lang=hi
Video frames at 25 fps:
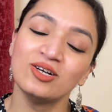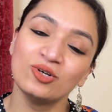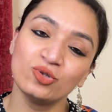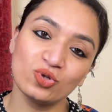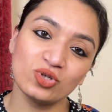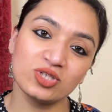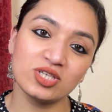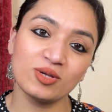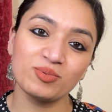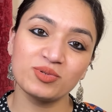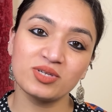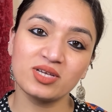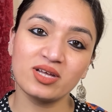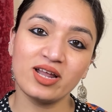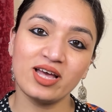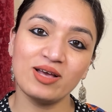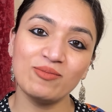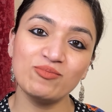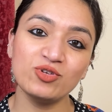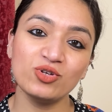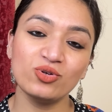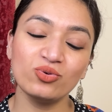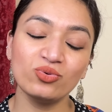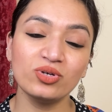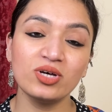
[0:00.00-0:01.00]
तो सब्सक्राइब
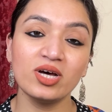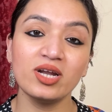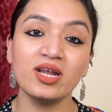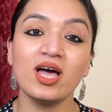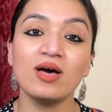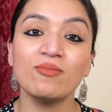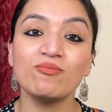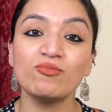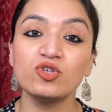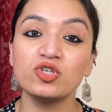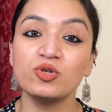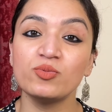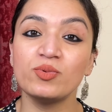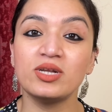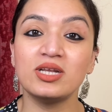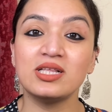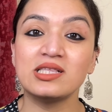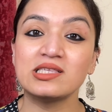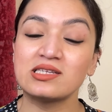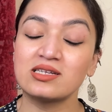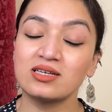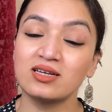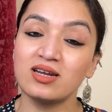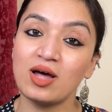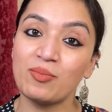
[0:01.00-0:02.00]
ज़रूर करें आप मुझे मेरे
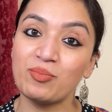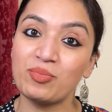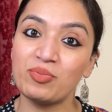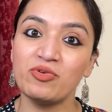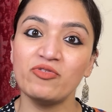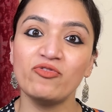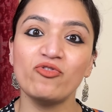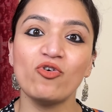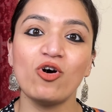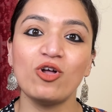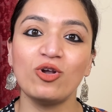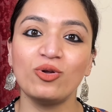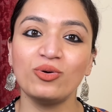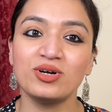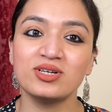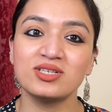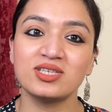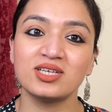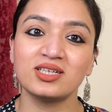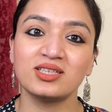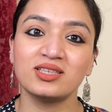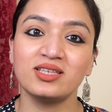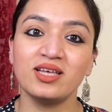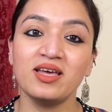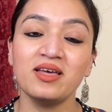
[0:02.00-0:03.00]
इंस्टाग्राम पर भी फॉलो कर
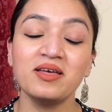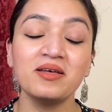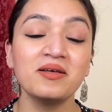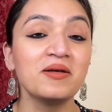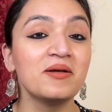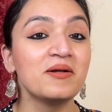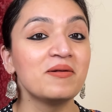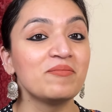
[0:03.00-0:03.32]
सकते हैं